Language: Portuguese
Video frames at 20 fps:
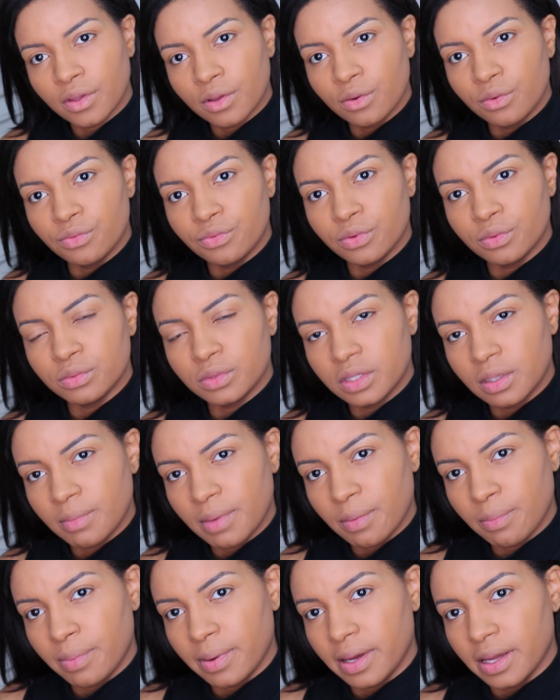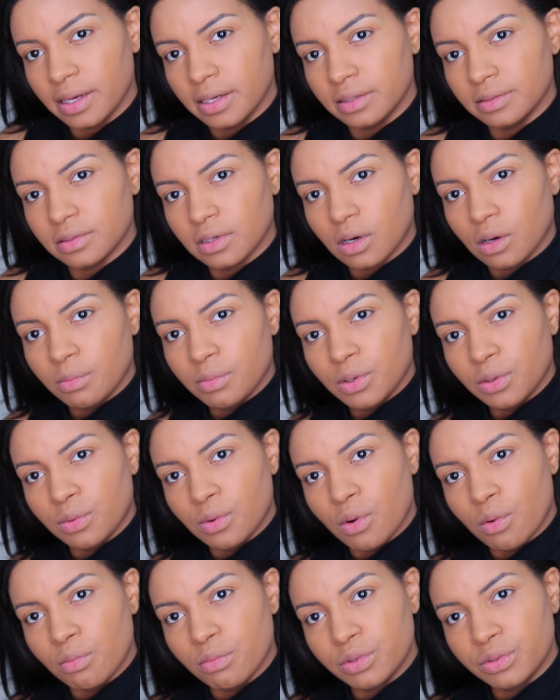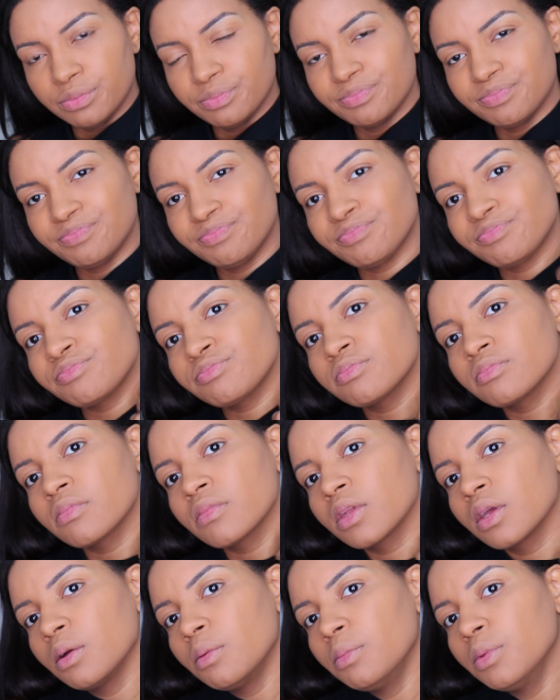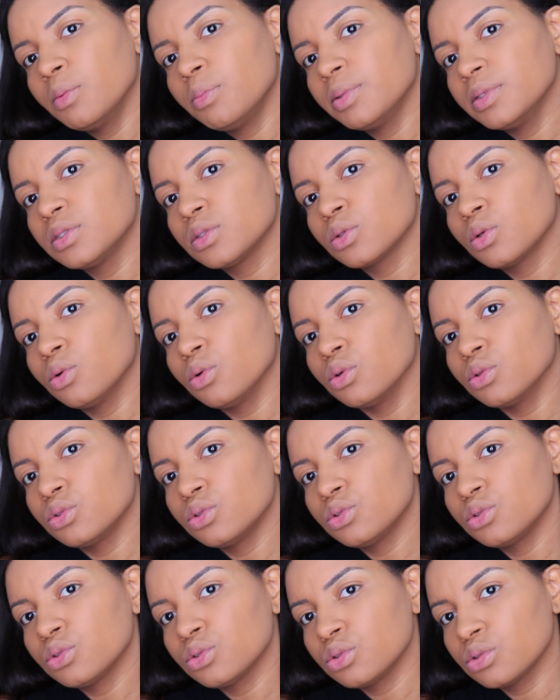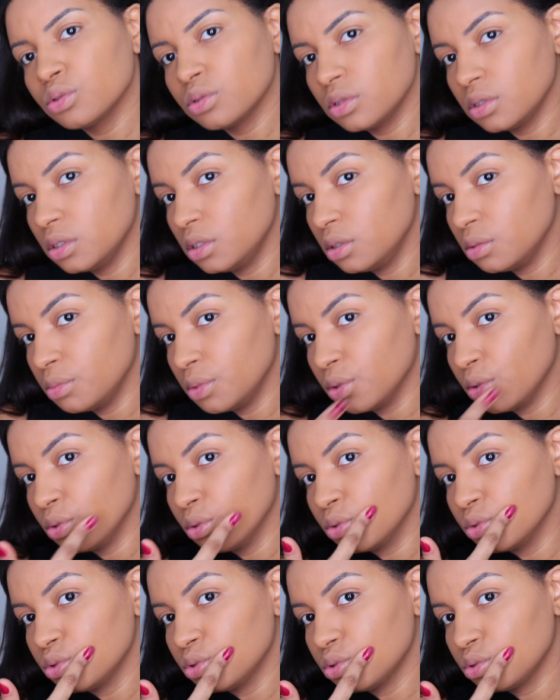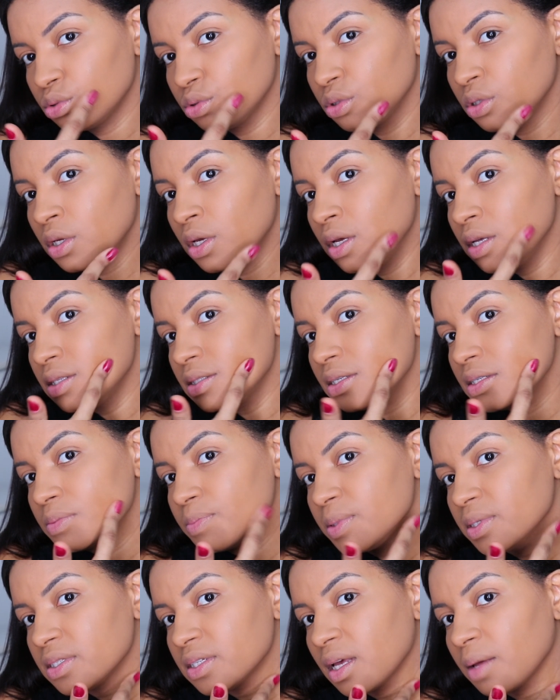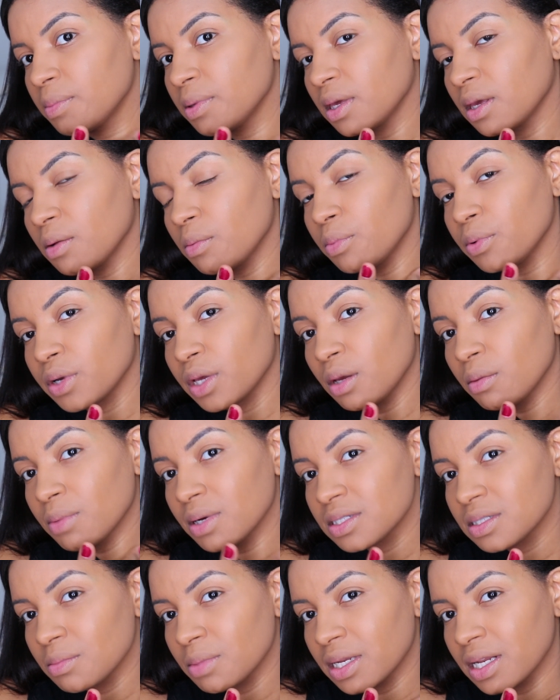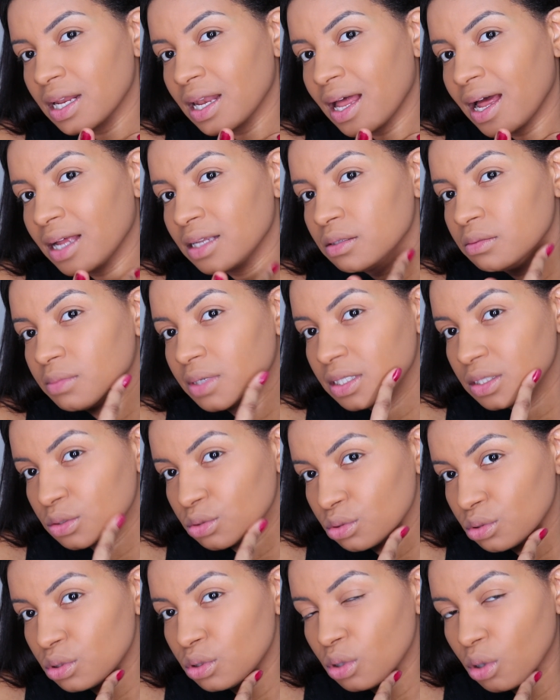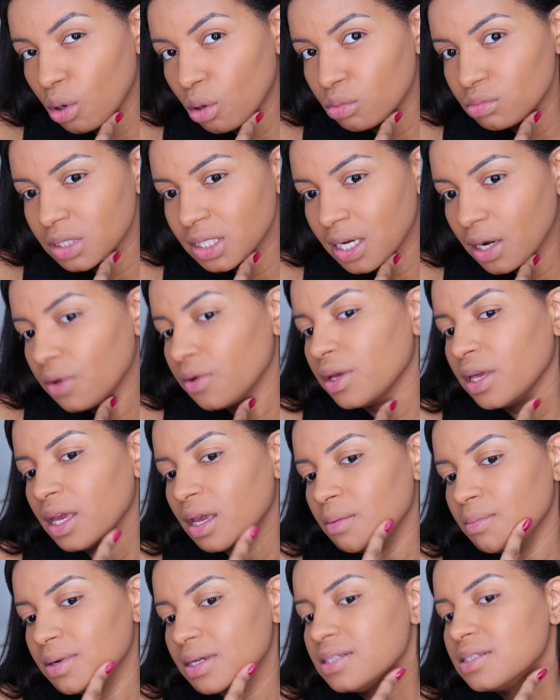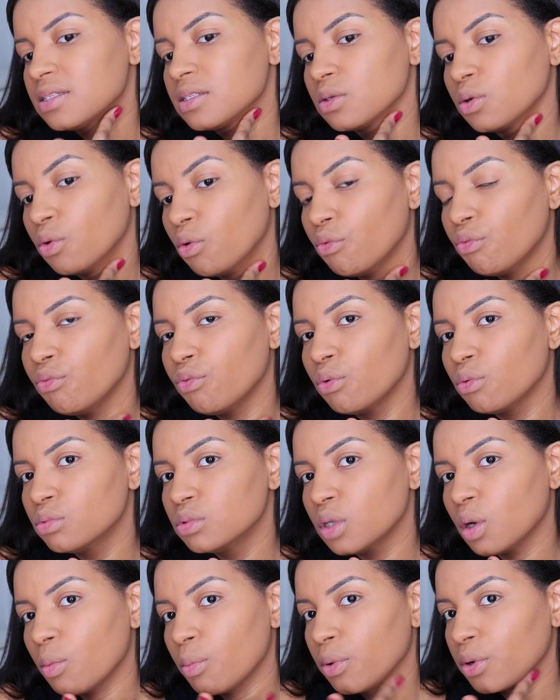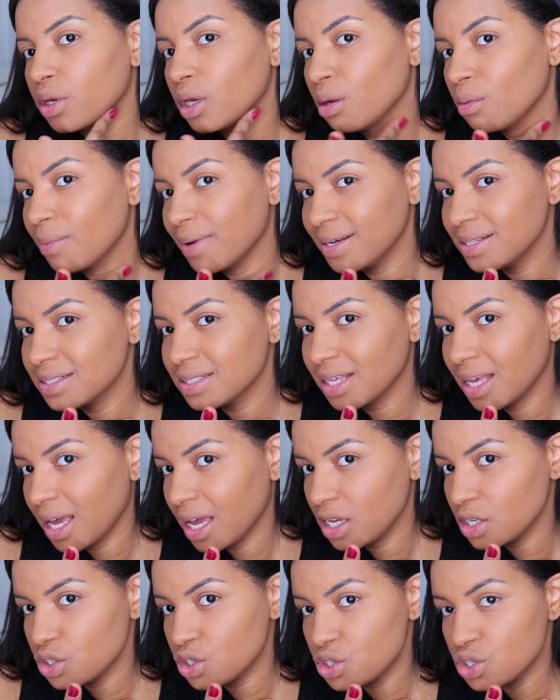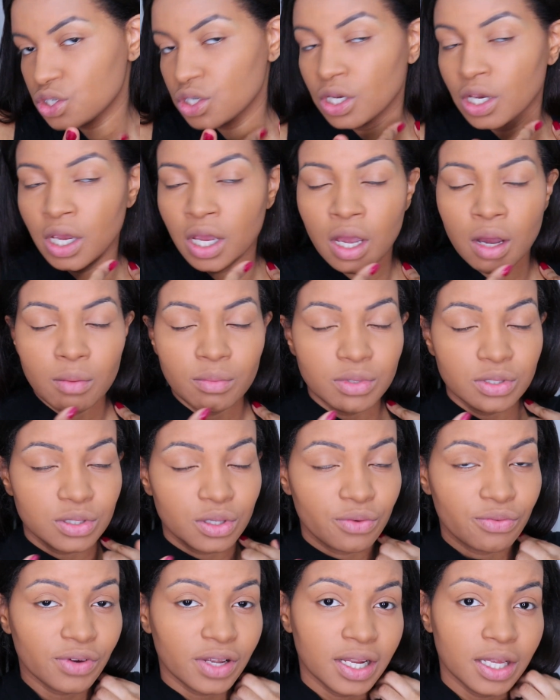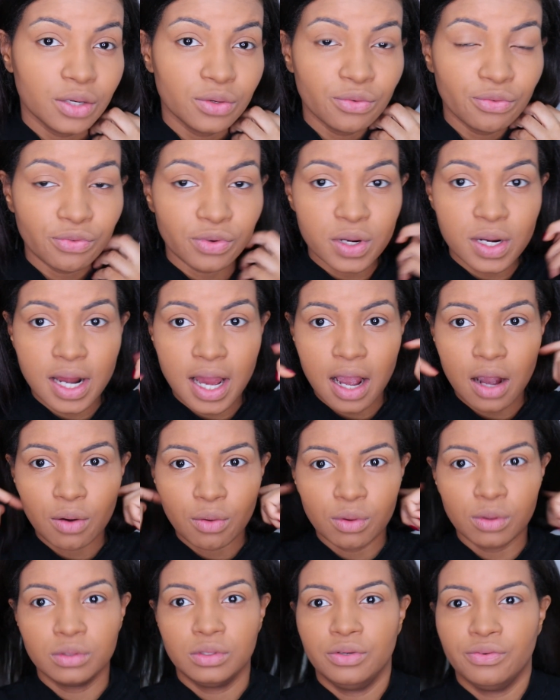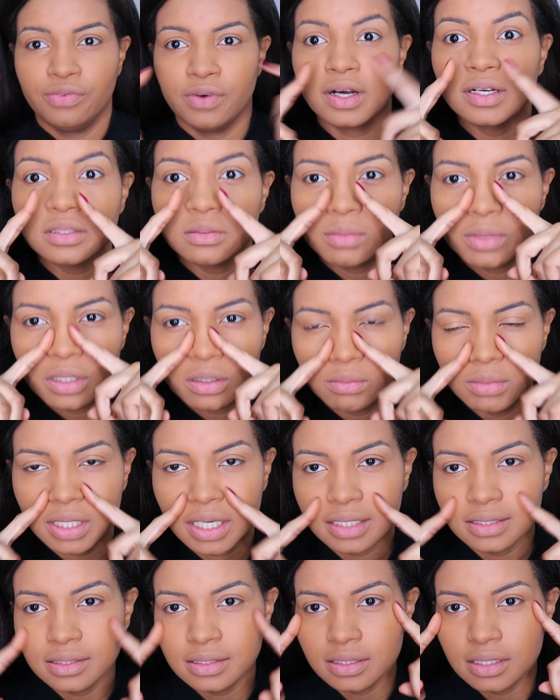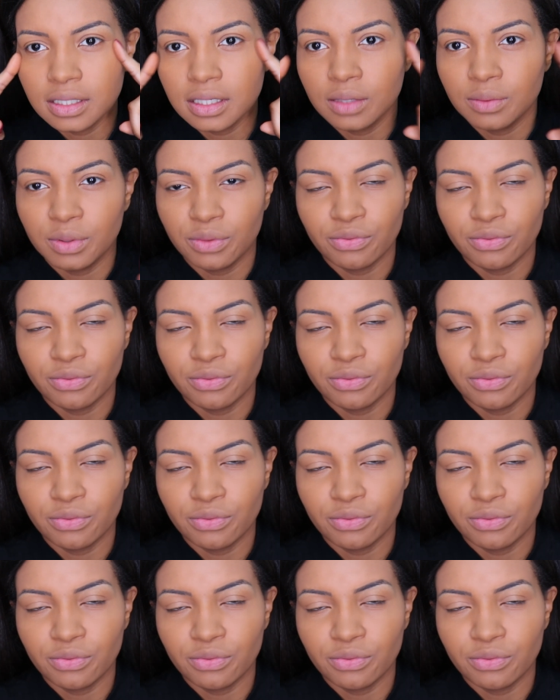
o fundo da minha pele ao meu ombro, meu pescoço e o meu rosto. Vocês percebem que é um pouquinho mais amarelado, mas o tom tá ok, mas o fundo é um pouquinho mais quente. Por isso que eu falei, no final, quando eu faço minha iluminação,